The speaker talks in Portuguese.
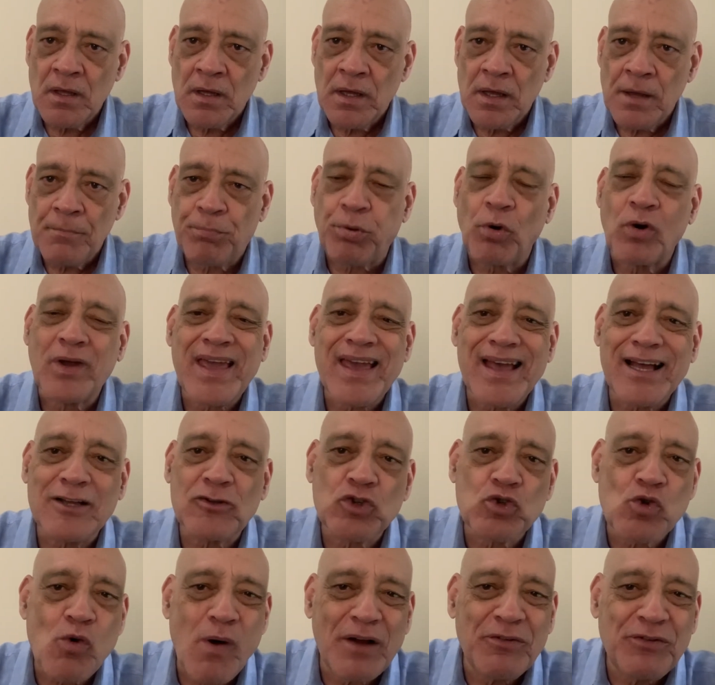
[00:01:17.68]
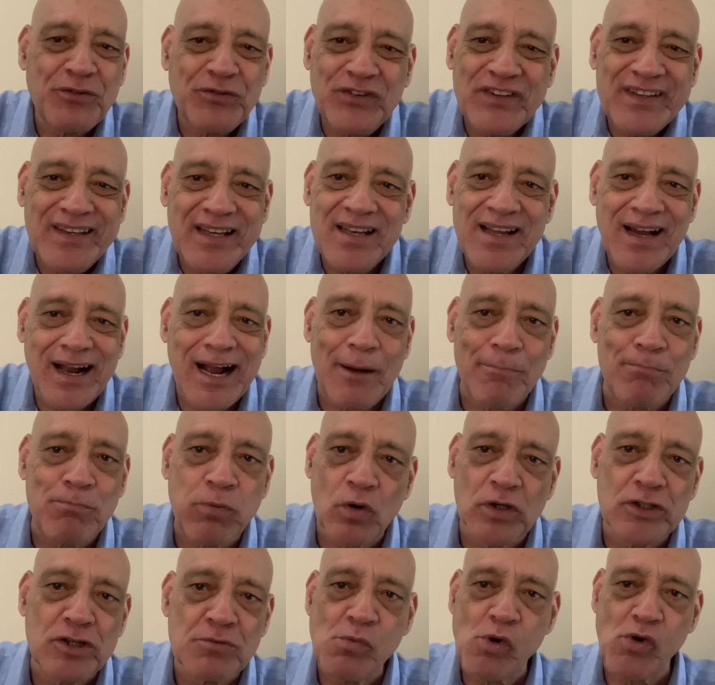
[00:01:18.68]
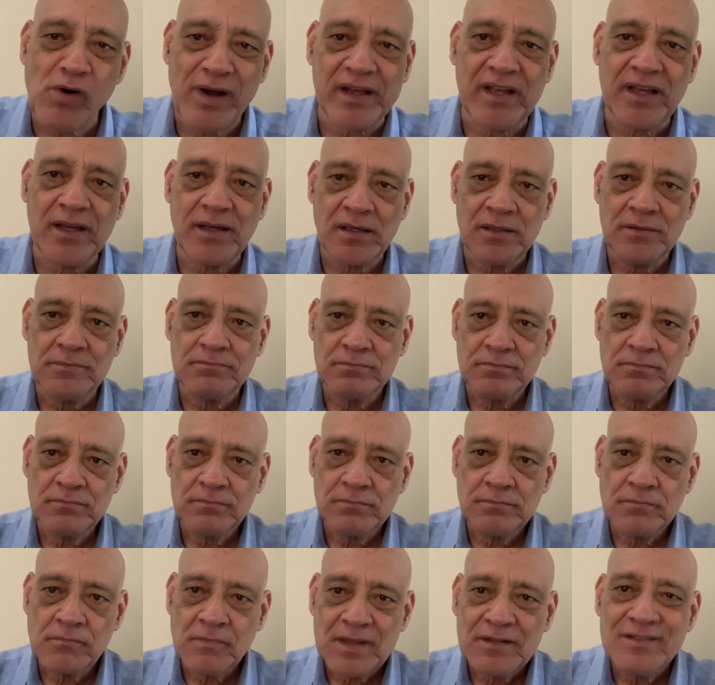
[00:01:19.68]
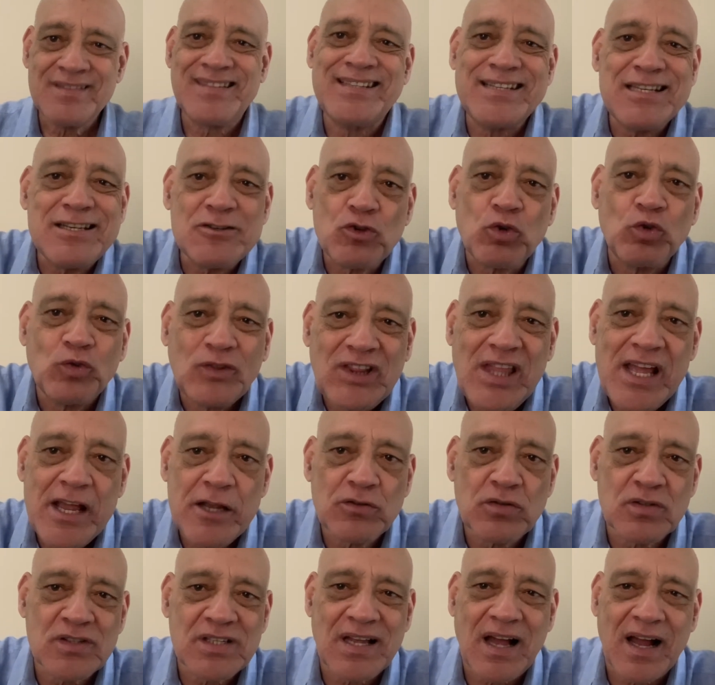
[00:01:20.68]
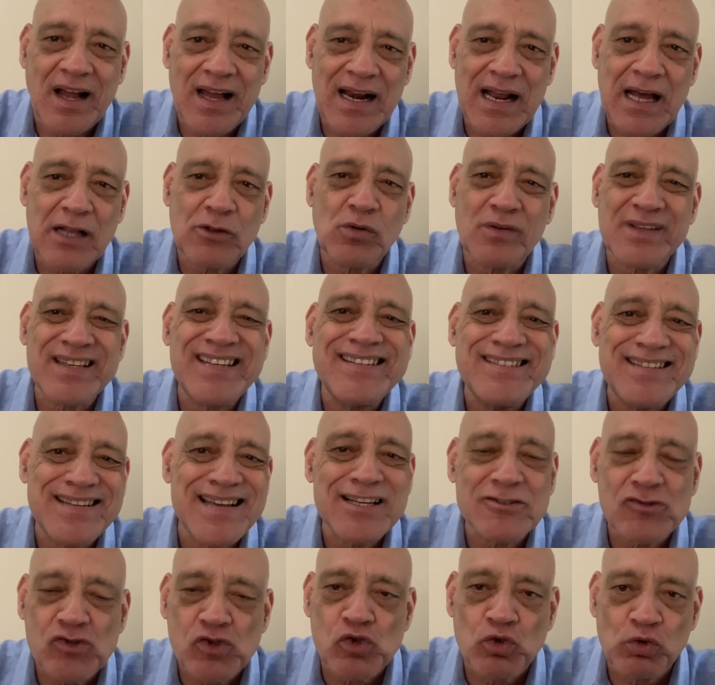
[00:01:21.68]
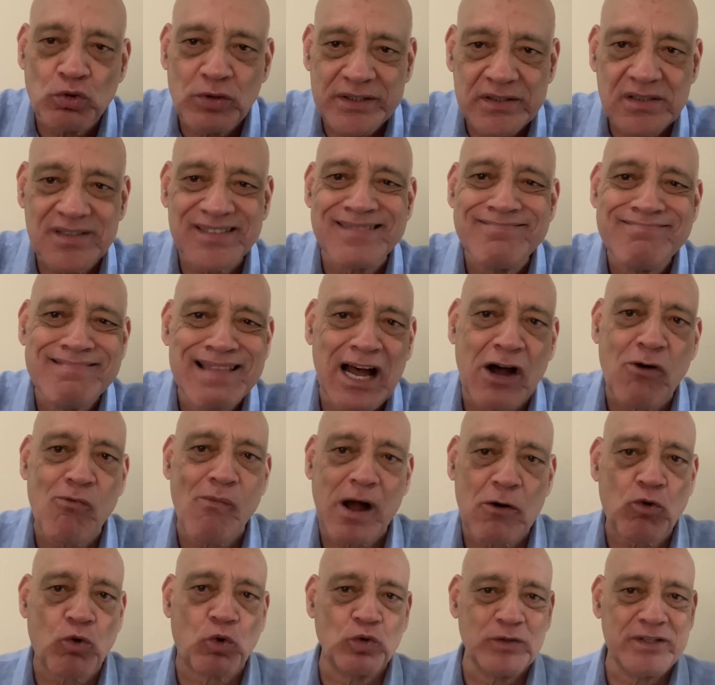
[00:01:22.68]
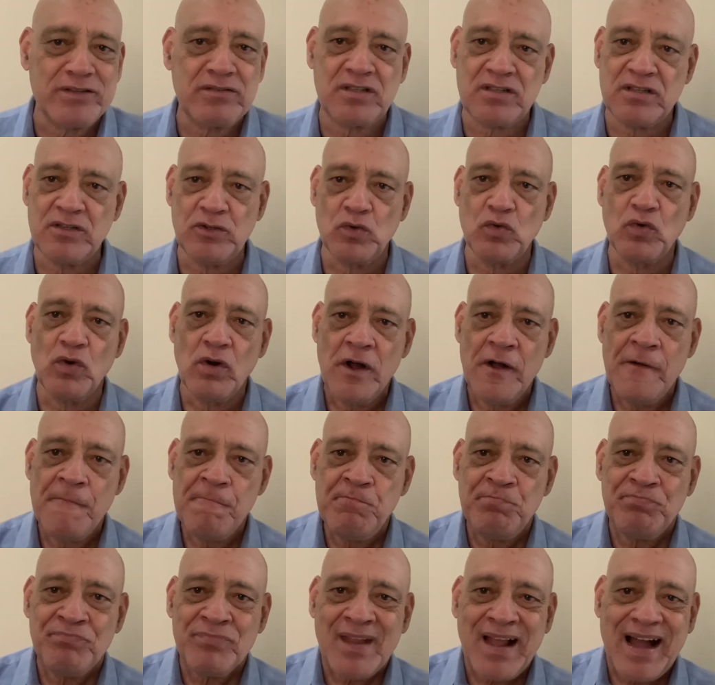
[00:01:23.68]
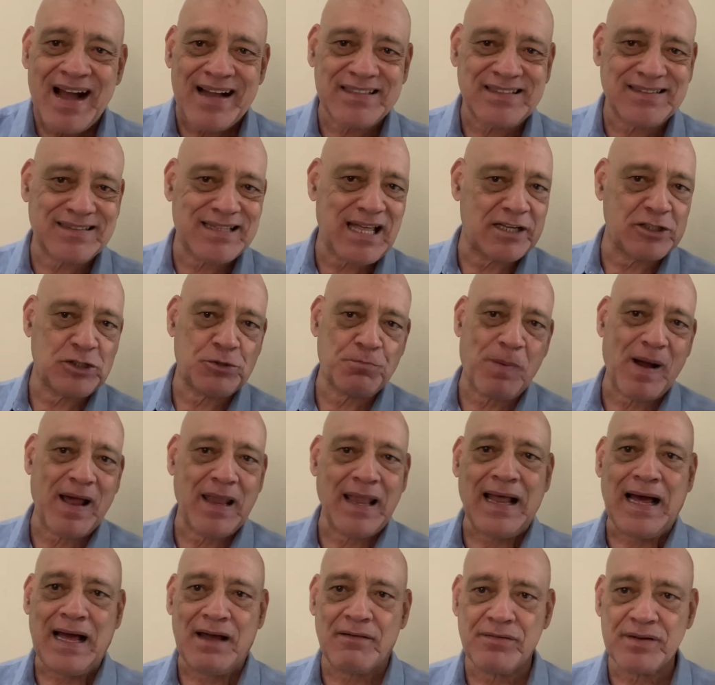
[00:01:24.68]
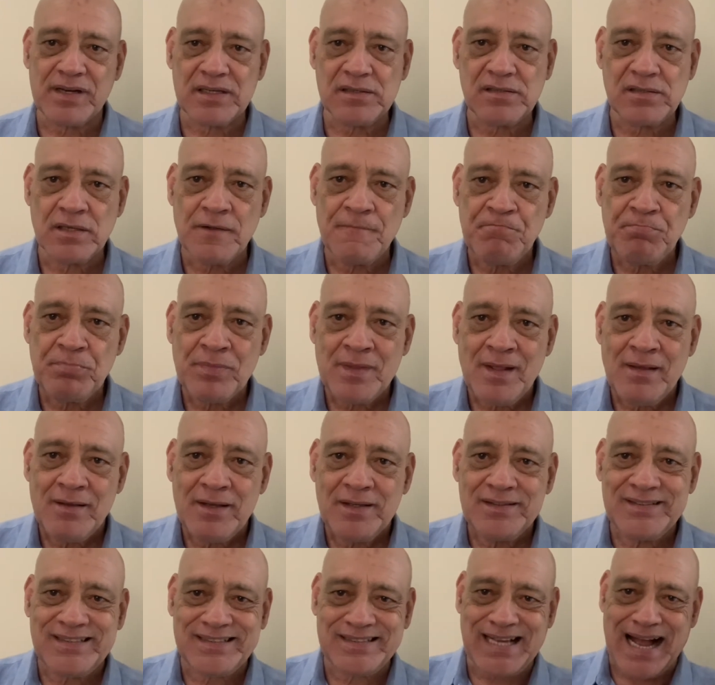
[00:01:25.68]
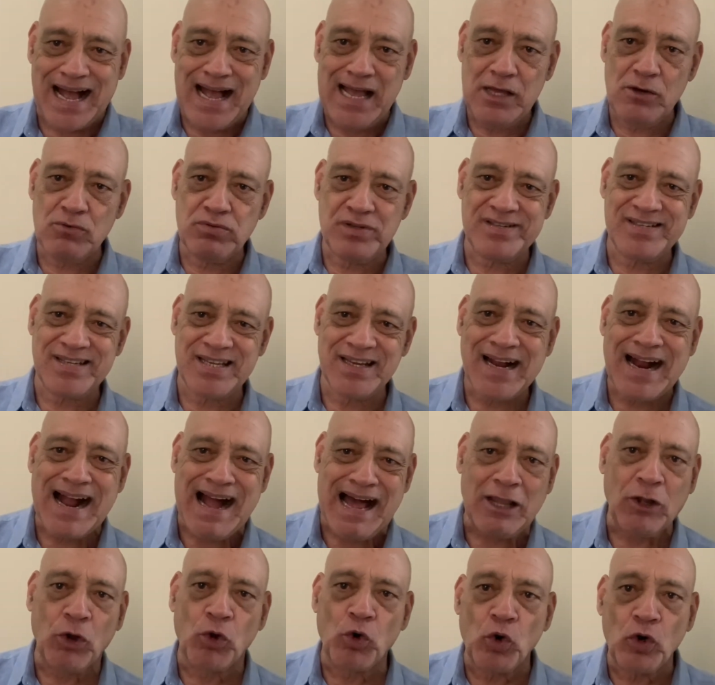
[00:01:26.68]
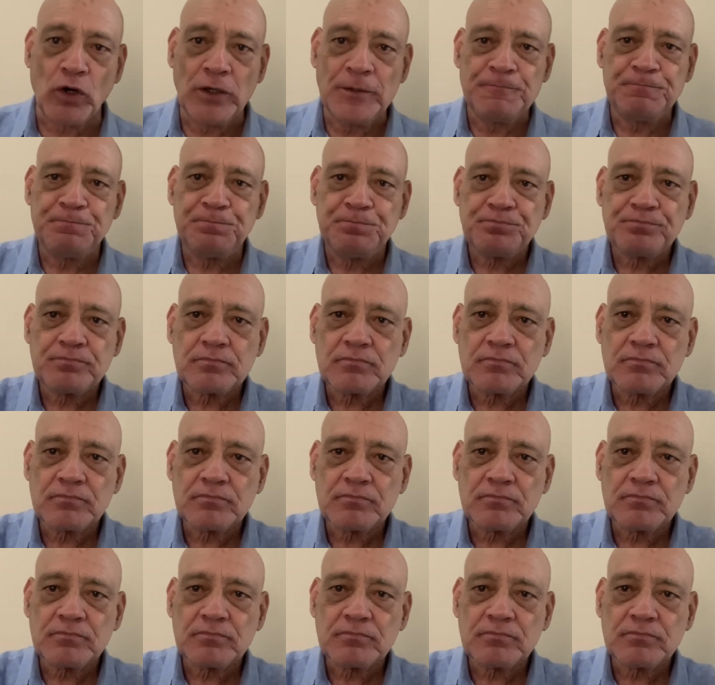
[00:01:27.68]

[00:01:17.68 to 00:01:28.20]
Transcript: porque a sua filha acabou de morrer. Diz o texto sagrado que Jesus não acudiu às tais palavras. Jairo se calou,